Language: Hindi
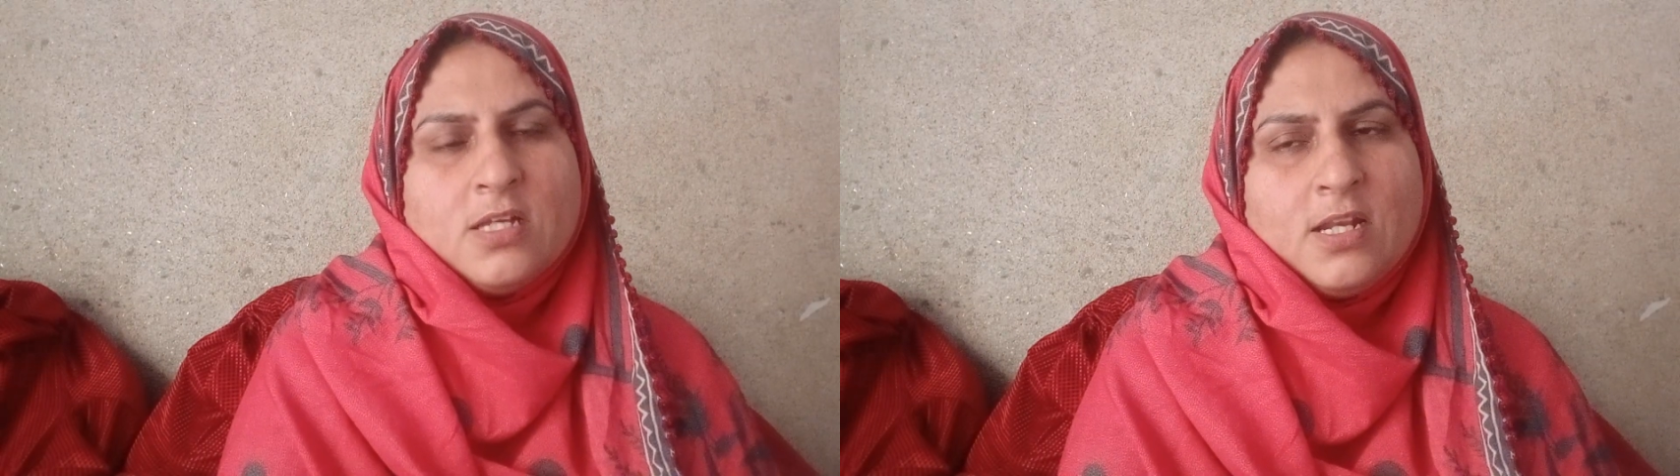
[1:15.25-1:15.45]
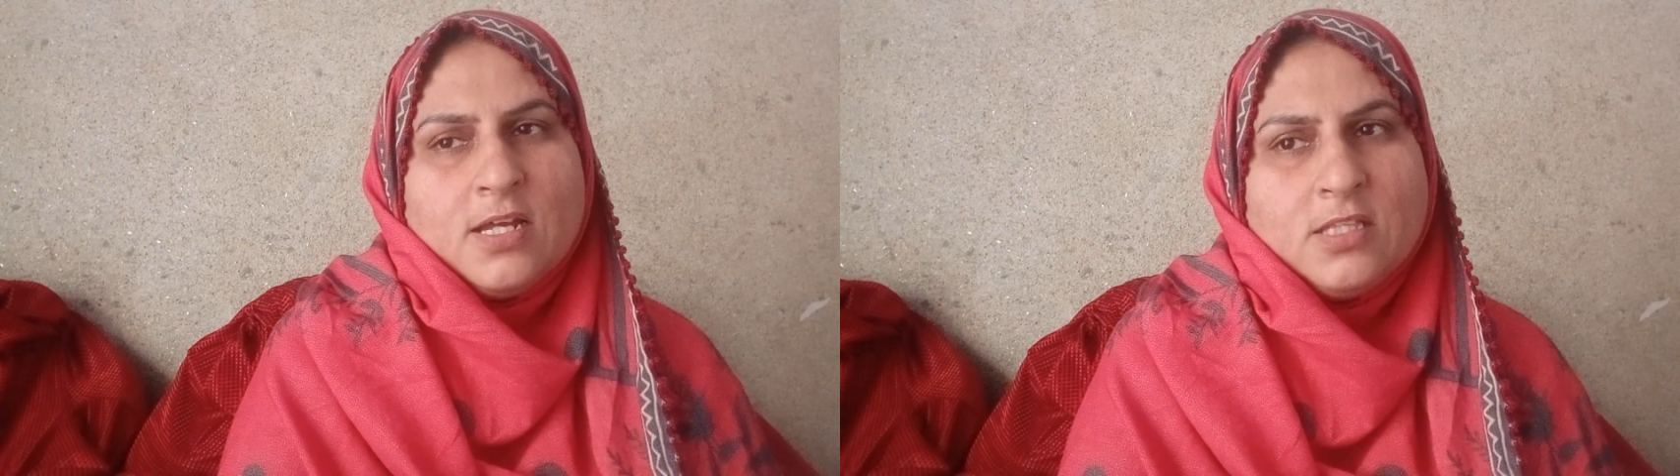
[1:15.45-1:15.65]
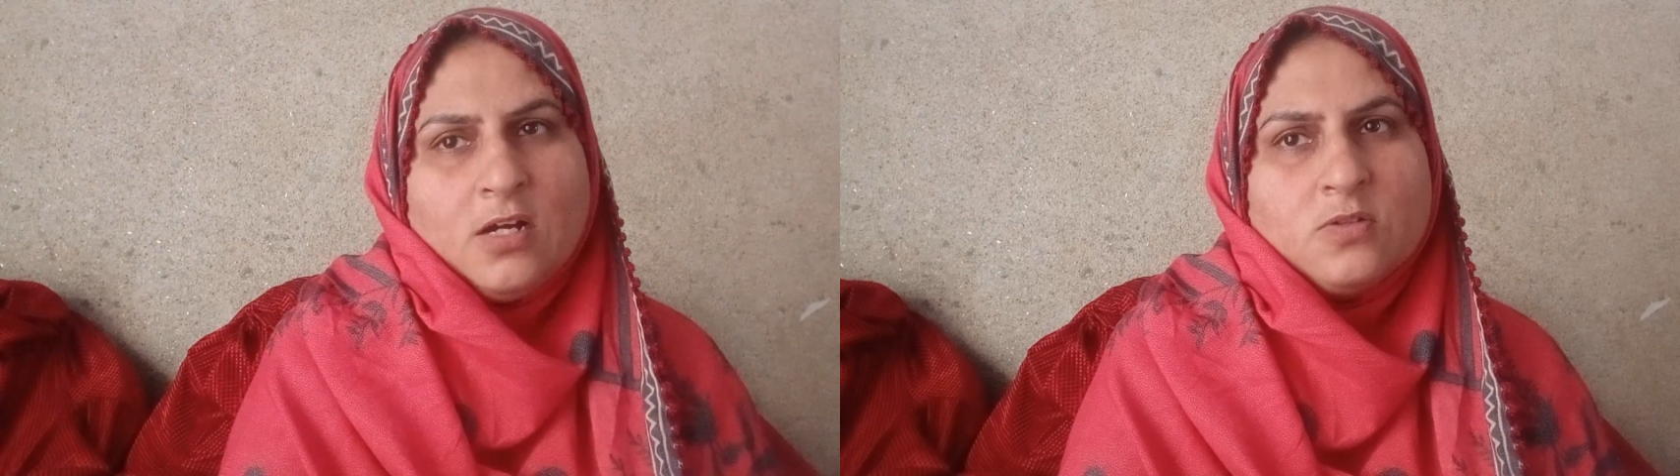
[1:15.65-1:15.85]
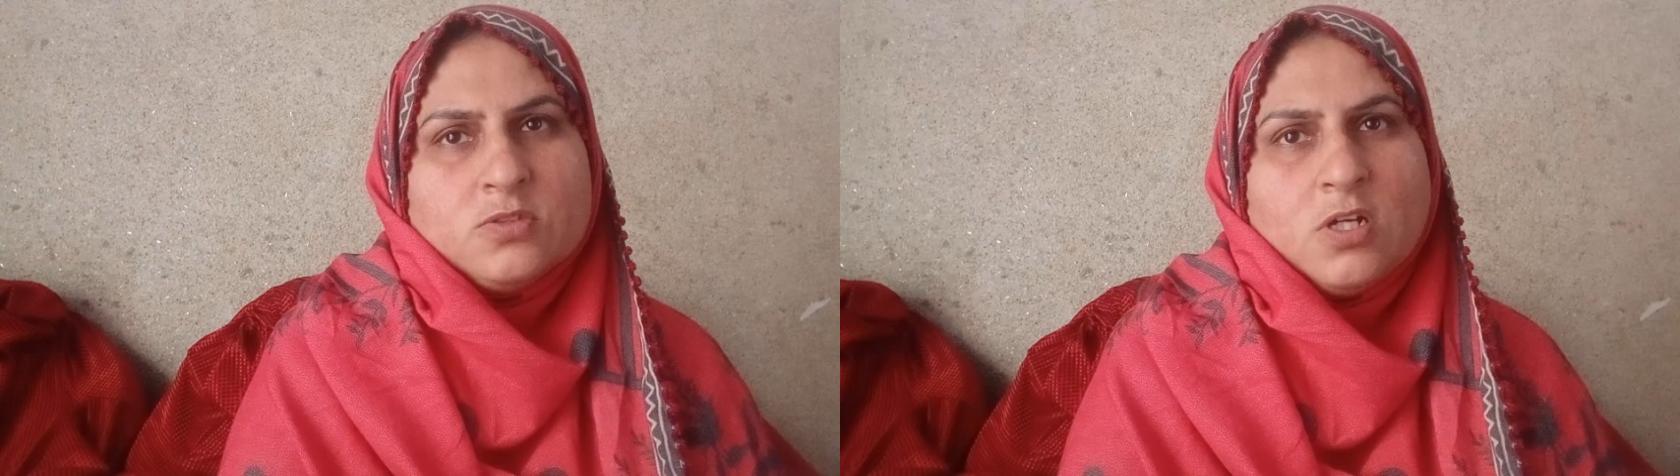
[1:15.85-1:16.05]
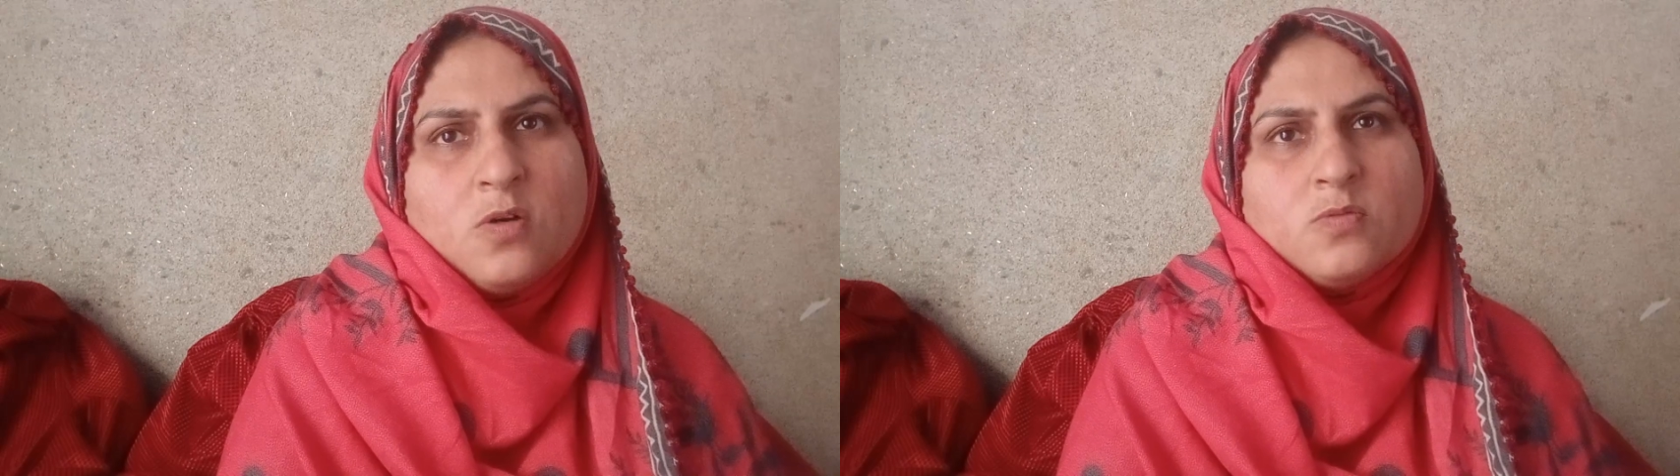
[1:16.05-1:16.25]
से अलहदा हो
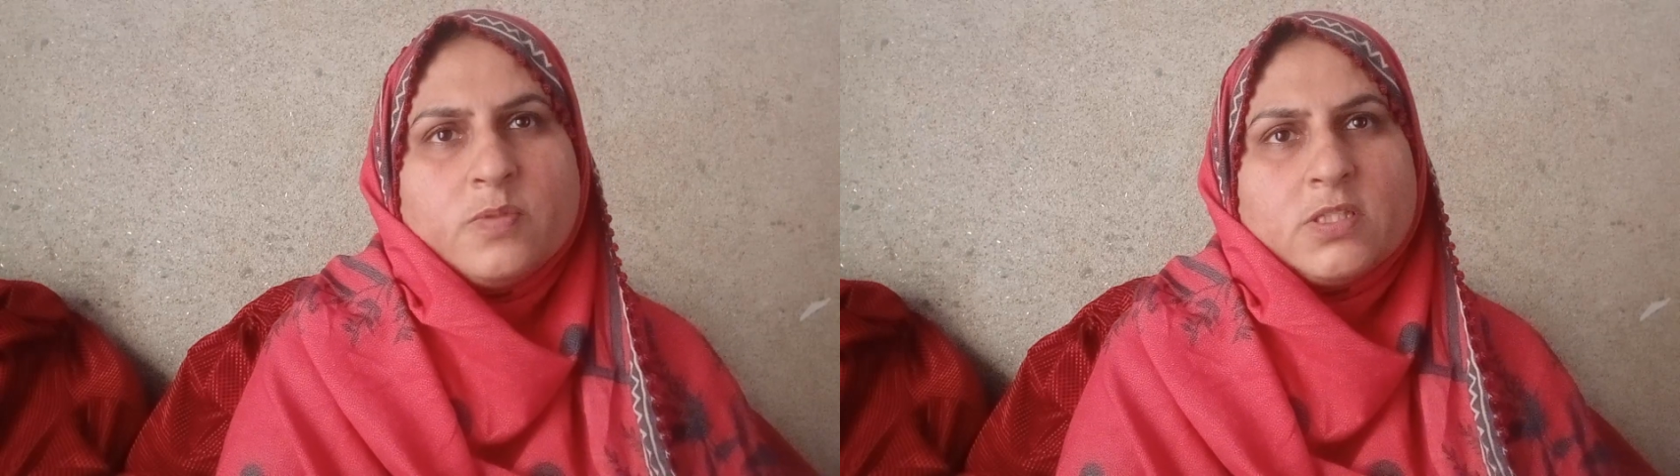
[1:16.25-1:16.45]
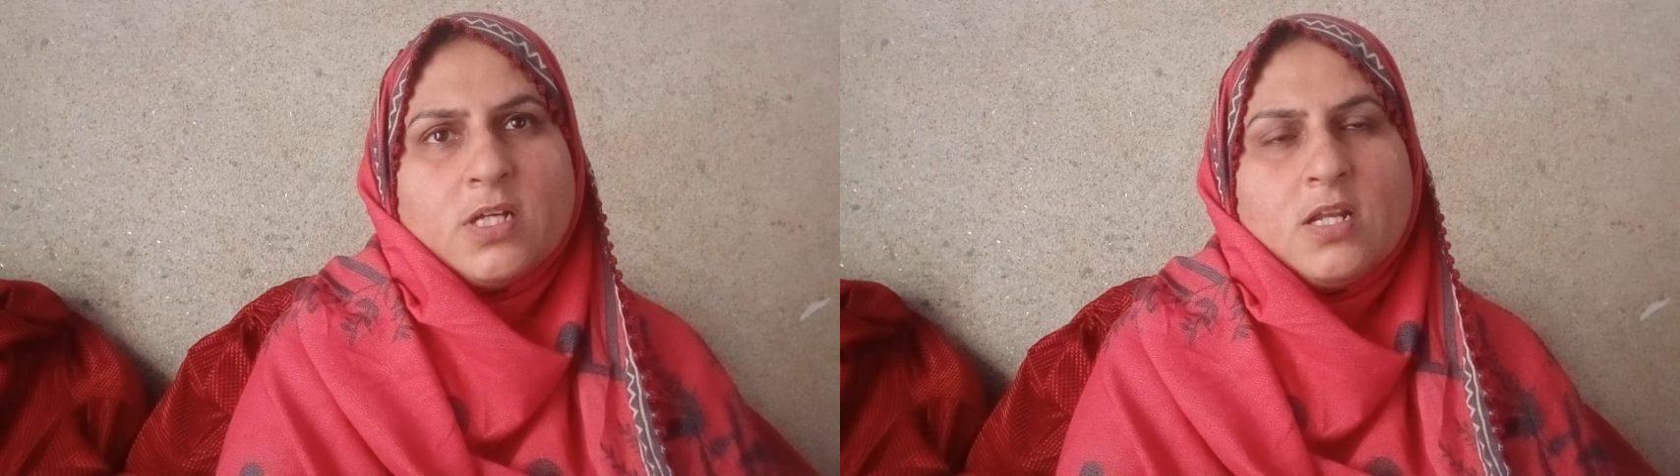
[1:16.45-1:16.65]
जाऊँ पता